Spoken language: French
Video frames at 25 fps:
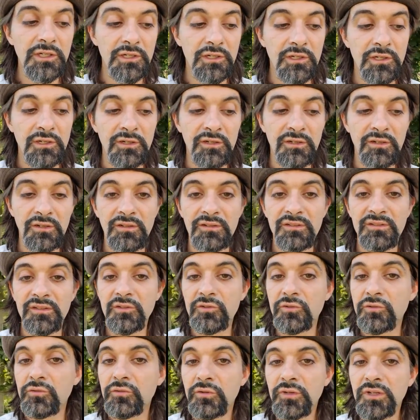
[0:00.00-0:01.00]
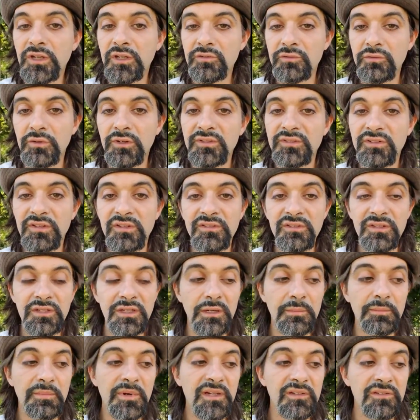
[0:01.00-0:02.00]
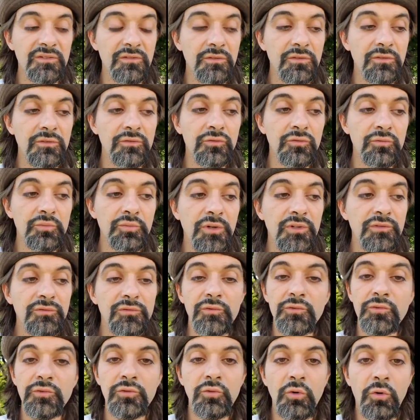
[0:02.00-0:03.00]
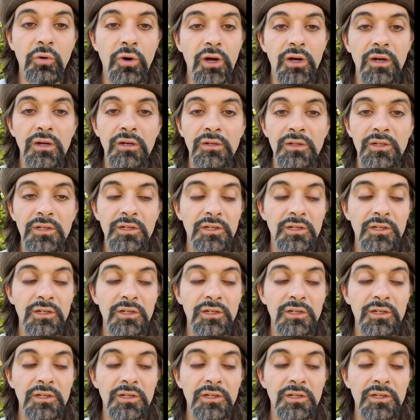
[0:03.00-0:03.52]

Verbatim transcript: Euh, c'est une occasion à saisir parce que du point de vue du droit,